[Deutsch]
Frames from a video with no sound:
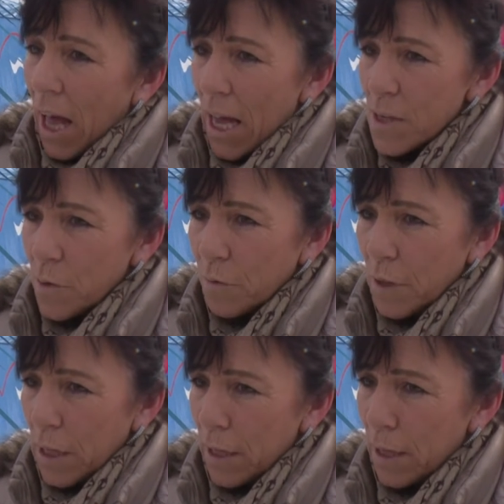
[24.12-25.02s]
Also
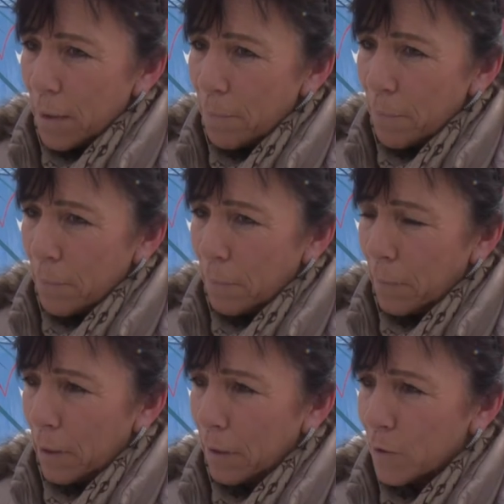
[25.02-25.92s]
wir
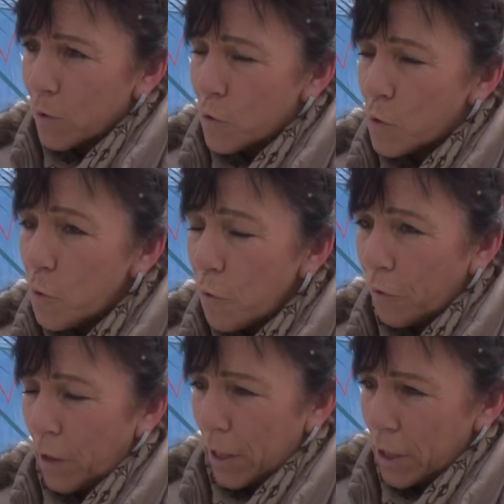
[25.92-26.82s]
haben
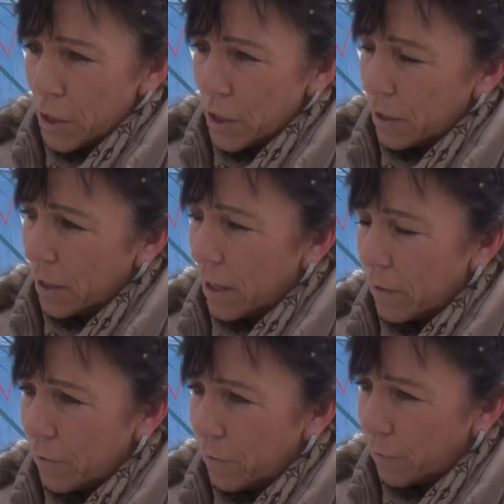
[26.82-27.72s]
zufällig den
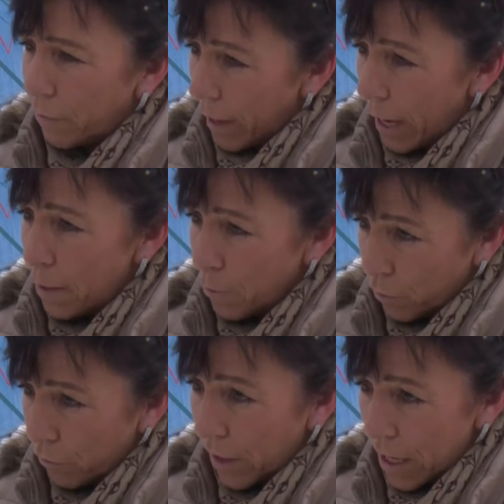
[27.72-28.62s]
Herrn
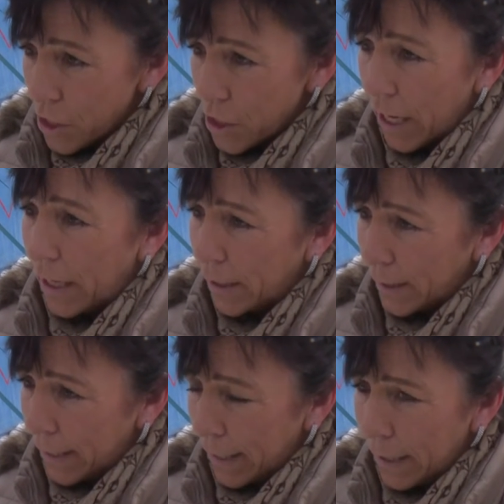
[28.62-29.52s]
Helmut Flasch
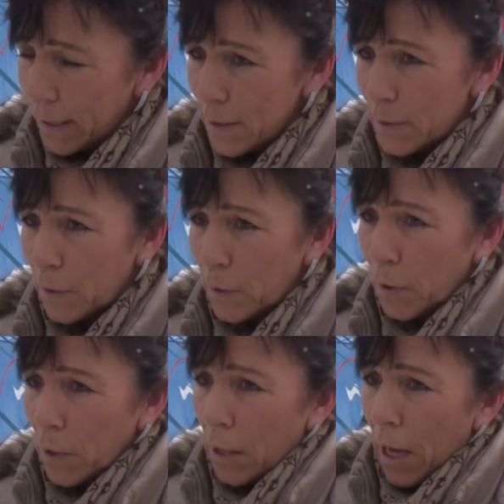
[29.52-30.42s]
kennengelernt
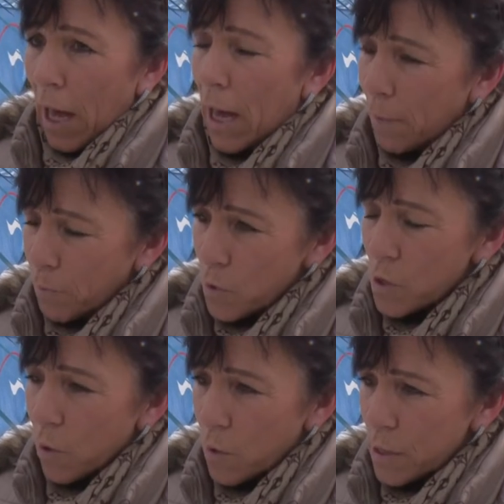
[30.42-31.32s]
haben
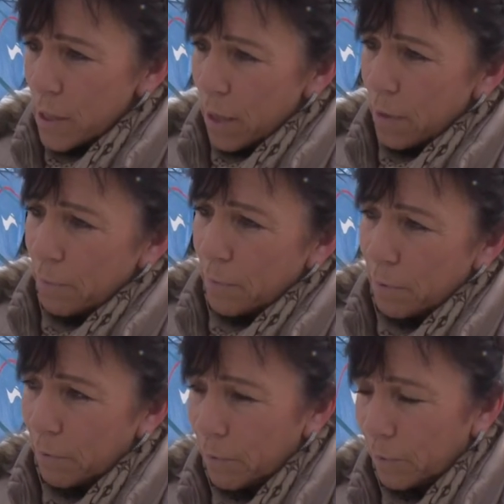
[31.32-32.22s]
uns auch sehr
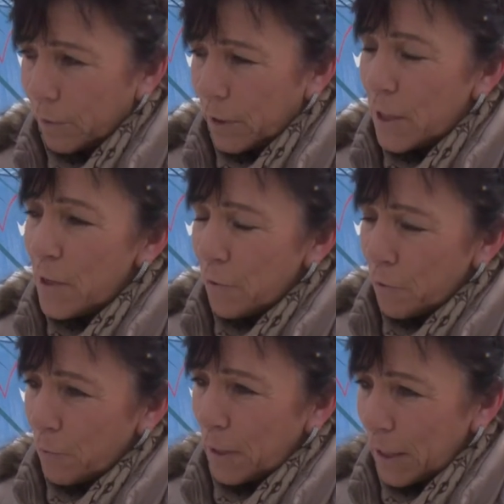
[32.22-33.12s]

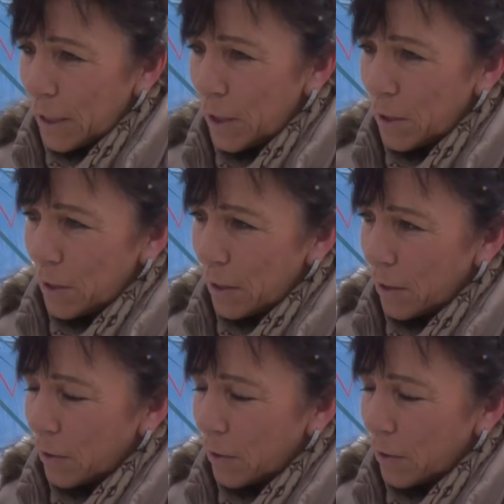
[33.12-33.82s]
tief mit ihnen